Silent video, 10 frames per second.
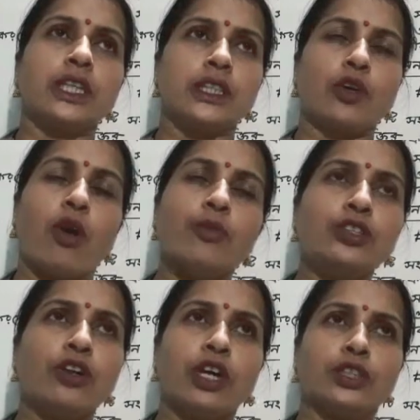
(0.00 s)
সাথে
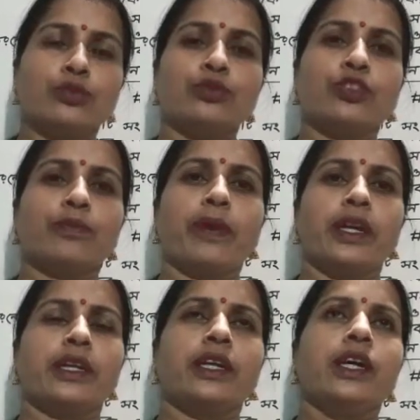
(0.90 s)
অবহিত হওয়ার সুযোগ
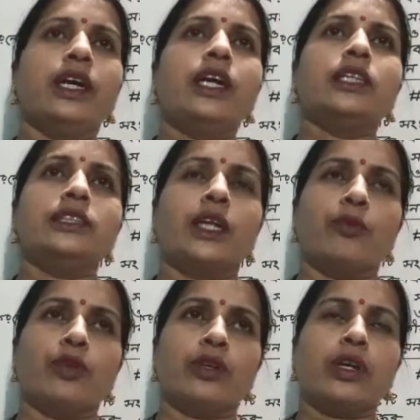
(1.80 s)
পায়
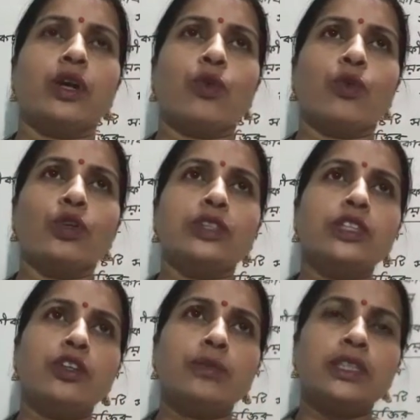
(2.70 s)
যেমন
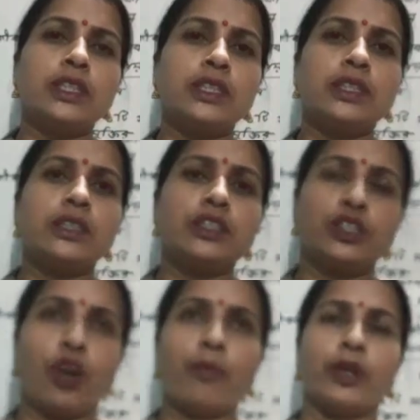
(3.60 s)
কর্তৃত্বভিত্তিক
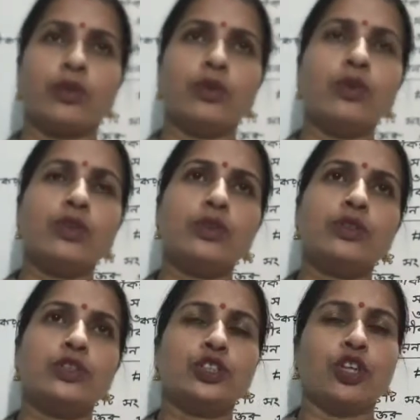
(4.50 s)
সম্পর্ক
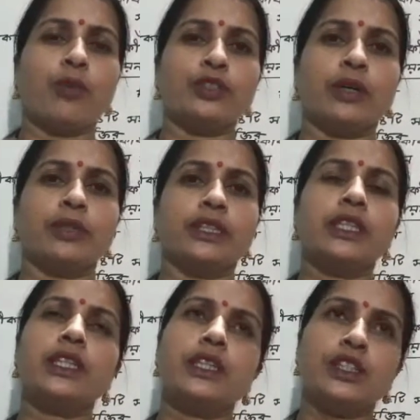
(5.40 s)

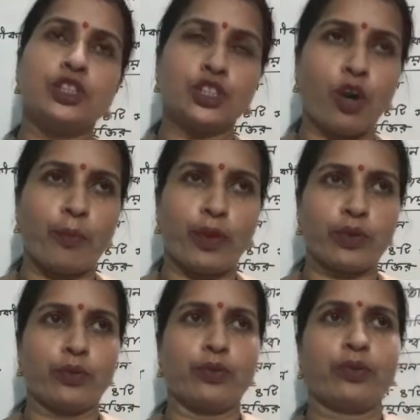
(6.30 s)
সমতাভিত্তিক সম্পর্ক